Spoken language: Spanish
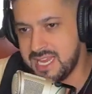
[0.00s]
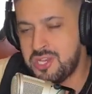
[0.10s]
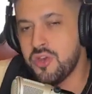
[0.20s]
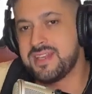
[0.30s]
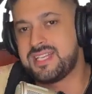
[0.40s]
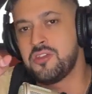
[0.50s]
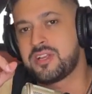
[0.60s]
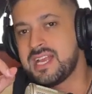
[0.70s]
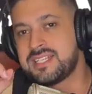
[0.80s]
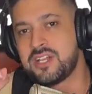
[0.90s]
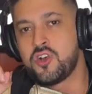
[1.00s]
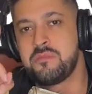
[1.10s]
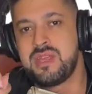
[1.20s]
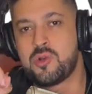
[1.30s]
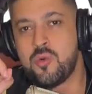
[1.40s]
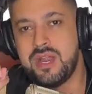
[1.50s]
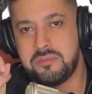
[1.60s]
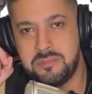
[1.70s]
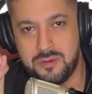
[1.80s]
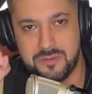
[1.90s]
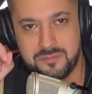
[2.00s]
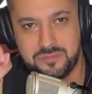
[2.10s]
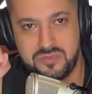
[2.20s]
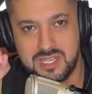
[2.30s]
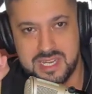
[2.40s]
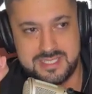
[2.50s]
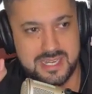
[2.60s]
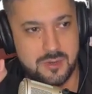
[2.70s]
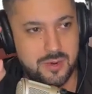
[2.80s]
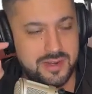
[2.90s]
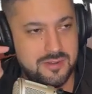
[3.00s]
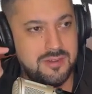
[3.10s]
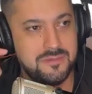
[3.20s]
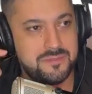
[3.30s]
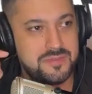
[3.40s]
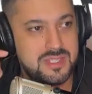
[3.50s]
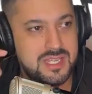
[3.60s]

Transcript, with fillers: Y yo decido qué hacer con mi cuerpo. ¿Están de acuerdo?